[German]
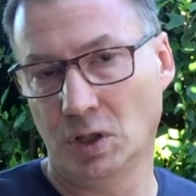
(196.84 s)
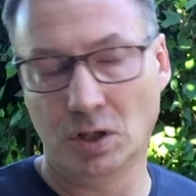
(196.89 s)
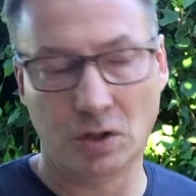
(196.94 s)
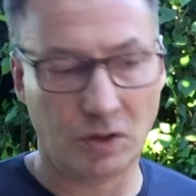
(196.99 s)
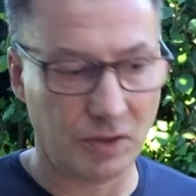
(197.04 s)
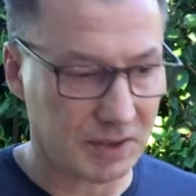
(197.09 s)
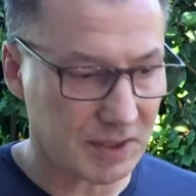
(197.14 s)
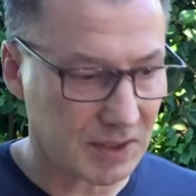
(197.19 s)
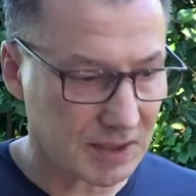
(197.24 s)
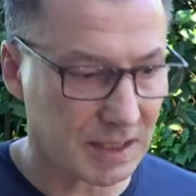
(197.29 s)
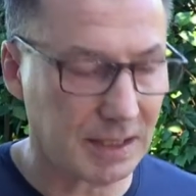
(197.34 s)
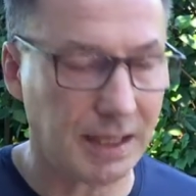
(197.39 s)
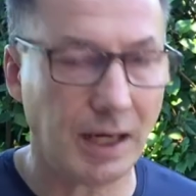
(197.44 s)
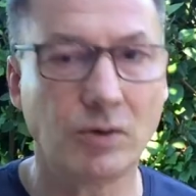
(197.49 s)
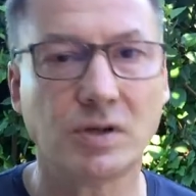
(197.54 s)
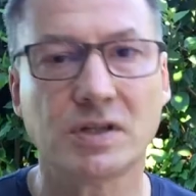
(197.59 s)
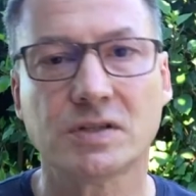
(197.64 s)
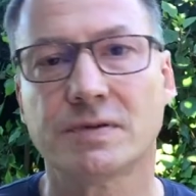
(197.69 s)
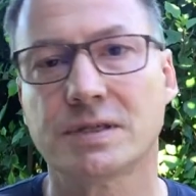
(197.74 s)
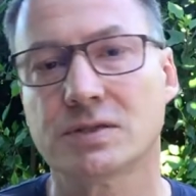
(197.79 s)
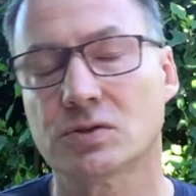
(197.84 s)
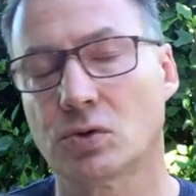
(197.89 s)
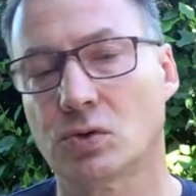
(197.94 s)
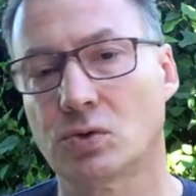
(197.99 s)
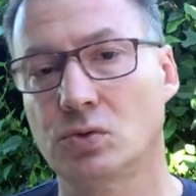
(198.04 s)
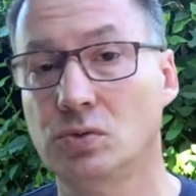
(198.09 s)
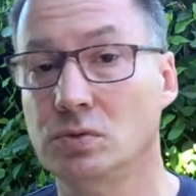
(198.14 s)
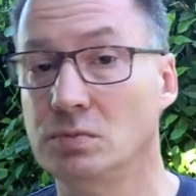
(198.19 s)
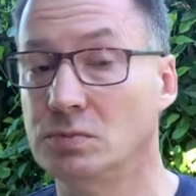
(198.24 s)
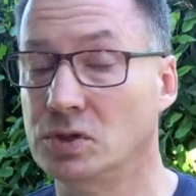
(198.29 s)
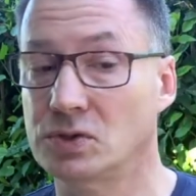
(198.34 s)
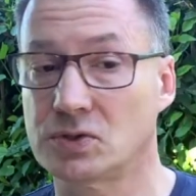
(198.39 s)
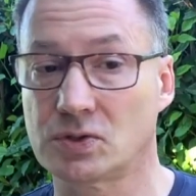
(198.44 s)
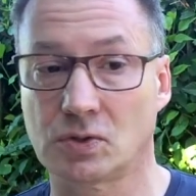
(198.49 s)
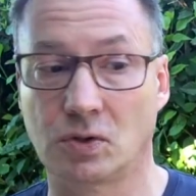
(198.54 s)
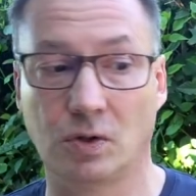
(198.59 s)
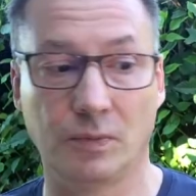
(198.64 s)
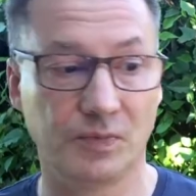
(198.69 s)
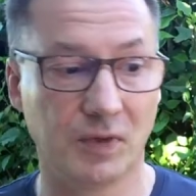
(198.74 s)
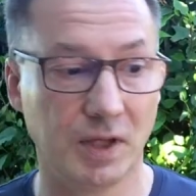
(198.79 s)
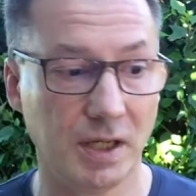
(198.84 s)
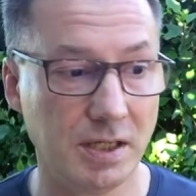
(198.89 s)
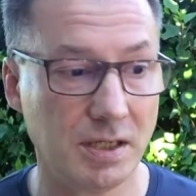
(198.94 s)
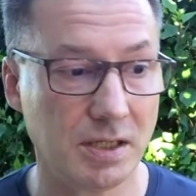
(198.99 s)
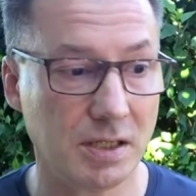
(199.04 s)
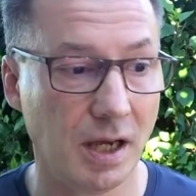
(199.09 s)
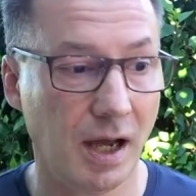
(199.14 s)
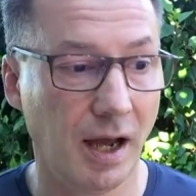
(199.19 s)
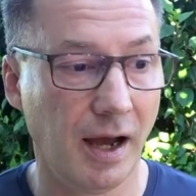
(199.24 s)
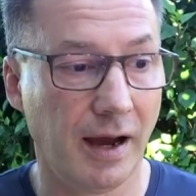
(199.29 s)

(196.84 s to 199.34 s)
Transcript: Und das ist genau das, was du tun musst, um dich